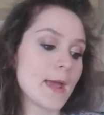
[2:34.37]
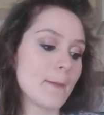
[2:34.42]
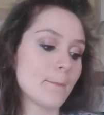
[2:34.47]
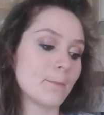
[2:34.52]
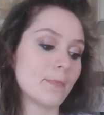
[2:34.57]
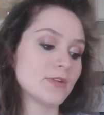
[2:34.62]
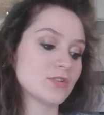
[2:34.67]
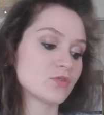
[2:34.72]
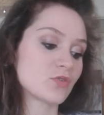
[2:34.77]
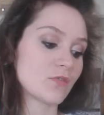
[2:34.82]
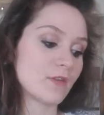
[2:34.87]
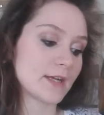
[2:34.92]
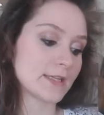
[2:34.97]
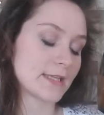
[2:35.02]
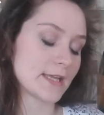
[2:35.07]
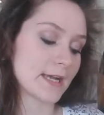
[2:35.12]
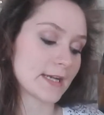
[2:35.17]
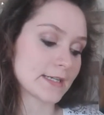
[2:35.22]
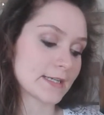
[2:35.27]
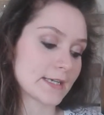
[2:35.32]
ma trovate
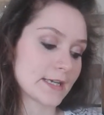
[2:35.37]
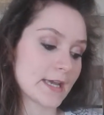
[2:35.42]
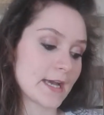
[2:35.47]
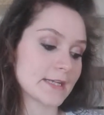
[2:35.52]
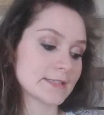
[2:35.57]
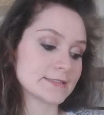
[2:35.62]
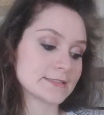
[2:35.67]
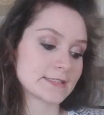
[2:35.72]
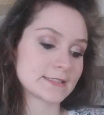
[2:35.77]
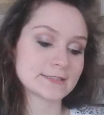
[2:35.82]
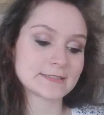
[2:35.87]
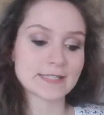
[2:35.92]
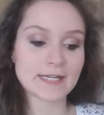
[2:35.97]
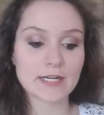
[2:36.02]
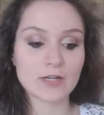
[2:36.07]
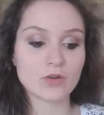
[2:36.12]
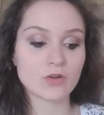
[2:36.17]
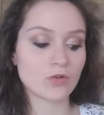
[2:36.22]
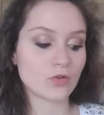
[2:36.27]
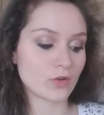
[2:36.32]
anche altre tre
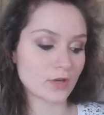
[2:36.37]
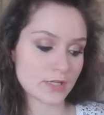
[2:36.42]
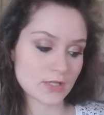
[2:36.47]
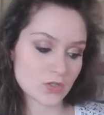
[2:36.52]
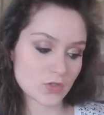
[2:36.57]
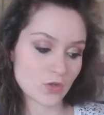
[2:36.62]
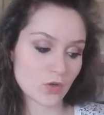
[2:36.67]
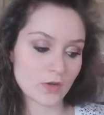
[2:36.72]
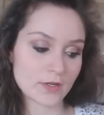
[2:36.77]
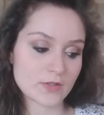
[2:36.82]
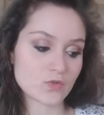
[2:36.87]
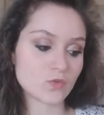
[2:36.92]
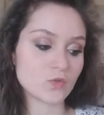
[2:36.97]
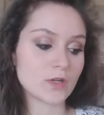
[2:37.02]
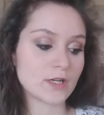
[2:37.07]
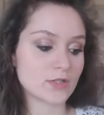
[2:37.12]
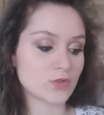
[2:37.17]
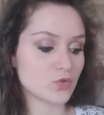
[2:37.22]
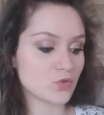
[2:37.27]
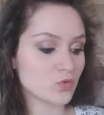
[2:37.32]
colorazioni
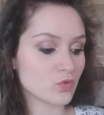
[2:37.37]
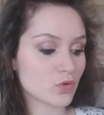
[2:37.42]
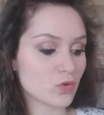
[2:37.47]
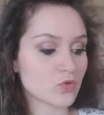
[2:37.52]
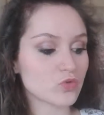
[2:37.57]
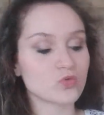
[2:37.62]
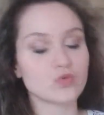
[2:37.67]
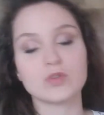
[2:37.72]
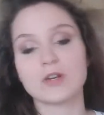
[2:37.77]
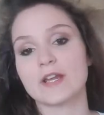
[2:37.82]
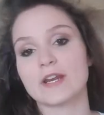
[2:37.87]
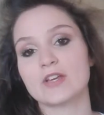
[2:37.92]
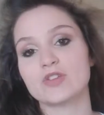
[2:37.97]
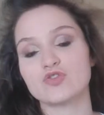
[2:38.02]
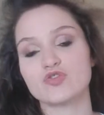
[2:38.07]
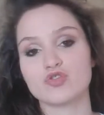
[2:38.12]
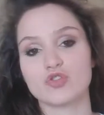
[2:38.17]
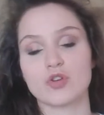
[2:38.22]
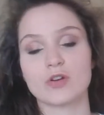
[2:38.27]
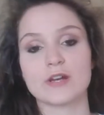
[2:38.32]
sull'azzurro,
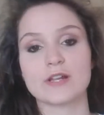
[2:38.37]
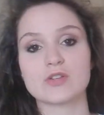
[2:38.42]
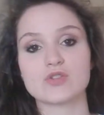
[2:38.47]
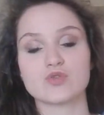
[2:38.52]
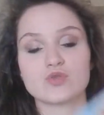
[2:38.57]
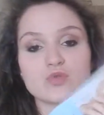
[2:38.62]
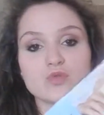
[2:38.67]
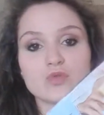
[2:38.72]
sull'arancione e sul